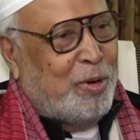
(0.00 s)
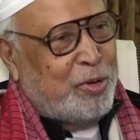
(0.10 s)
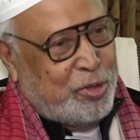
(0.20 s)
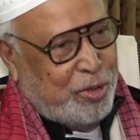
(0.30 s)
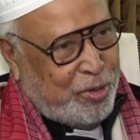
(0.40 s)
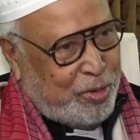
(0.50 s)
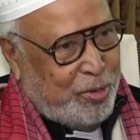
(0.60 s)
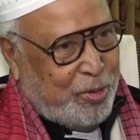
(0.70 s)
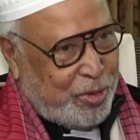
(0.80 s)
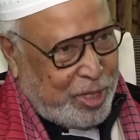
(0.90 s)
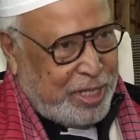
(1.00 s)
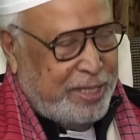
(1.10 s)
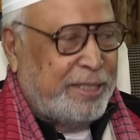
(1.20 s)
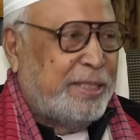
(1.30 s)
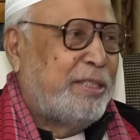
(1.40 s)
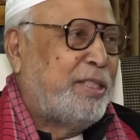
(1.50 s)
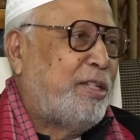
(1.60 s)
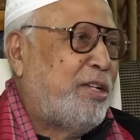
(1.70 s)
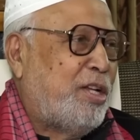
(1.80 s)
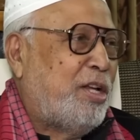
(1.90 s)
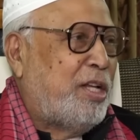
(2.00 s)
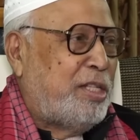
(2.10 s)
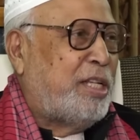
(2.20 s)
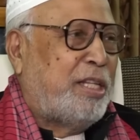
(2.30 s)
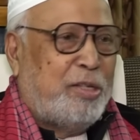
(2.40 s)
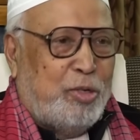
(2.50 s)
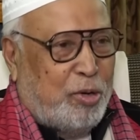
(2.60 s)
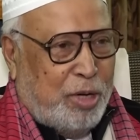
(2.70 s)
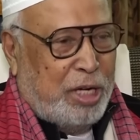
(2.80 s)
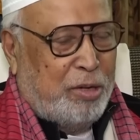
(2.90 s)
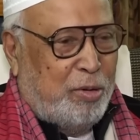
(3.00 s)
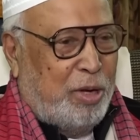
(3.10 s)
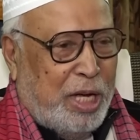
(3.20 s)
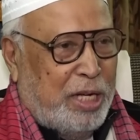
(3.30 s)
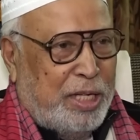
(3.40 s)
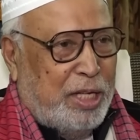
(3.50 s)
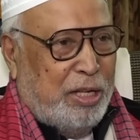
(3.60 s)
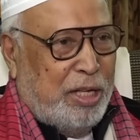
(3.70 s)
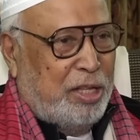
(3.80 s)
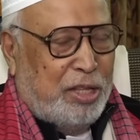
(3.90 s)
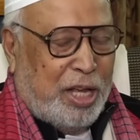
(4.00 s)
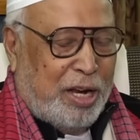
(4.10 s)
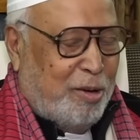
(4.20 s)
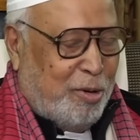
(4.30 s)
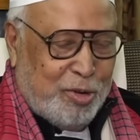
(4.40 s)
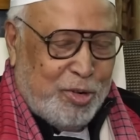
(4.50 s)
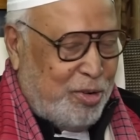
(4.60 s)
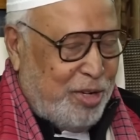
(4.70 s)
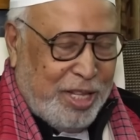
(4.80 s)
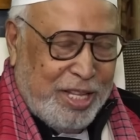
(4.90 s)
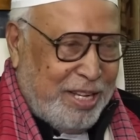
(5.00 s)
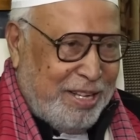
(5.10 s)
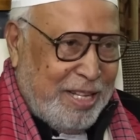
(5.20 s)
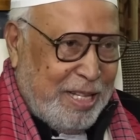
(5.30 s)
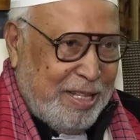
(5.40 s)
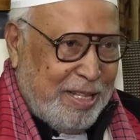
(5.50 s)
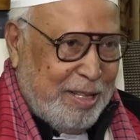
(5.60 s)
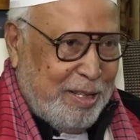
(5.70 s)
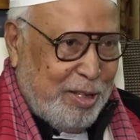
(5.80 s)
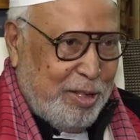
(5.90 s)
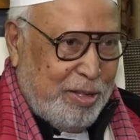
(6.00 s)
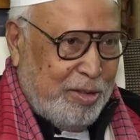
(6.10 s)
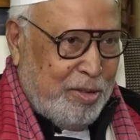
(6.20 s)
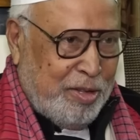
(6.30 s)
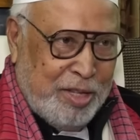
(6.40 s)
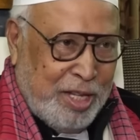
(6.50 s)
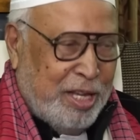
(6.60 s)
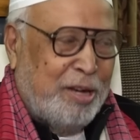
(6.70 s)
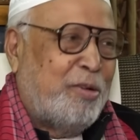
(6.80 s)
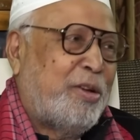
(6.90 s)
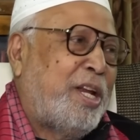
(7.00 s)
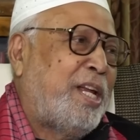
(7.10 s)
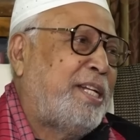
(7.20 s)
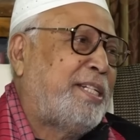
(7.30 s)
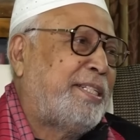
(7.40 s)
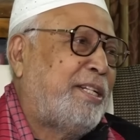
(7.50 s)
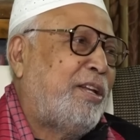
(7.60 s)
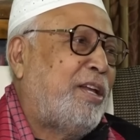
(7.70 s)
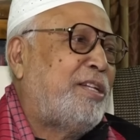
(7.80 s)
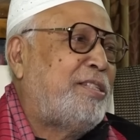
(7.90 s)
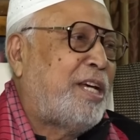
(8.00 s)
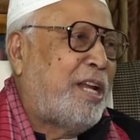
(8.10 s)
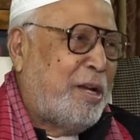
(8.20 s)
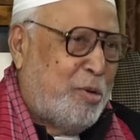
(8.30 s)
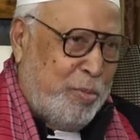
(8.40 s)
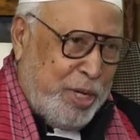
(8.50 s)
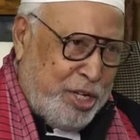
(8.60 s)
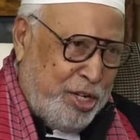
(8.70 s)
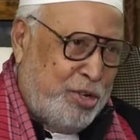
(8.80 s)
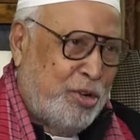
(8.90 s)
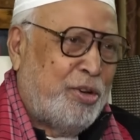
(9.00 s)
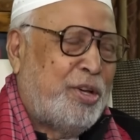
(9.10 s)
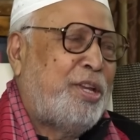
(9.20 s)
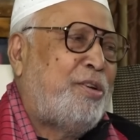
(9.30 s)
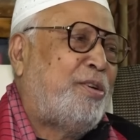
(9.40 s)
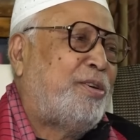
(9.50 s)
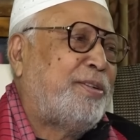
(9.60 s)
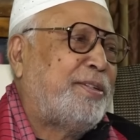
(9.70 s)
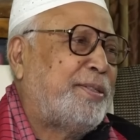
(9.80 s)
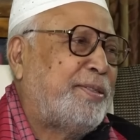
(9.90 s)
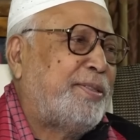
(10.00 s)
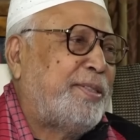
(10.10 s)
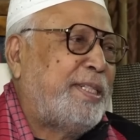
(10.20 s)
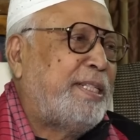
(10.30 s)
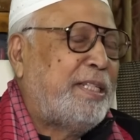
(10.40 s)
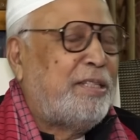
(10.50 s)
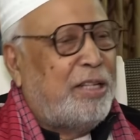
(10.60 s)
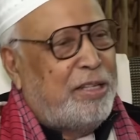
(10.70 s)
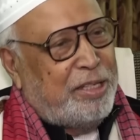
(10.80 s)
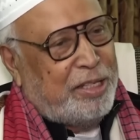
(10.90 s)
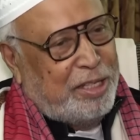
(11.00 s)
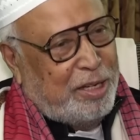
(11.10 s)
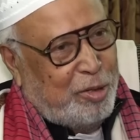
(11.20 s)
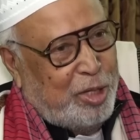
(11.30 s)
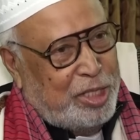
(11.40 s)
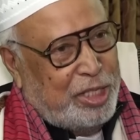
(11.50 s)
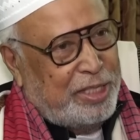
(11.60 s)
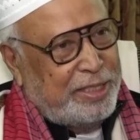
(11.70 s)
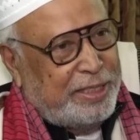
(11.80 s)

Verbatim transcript: অংশগ্রহণ করেছে যাদের চোখ কান খোলা তারা অংশ নিতে দ্বিধা করেনি যারা একটু বেশি সংকীর্ণ তাদের দ্বিধা হয়েছে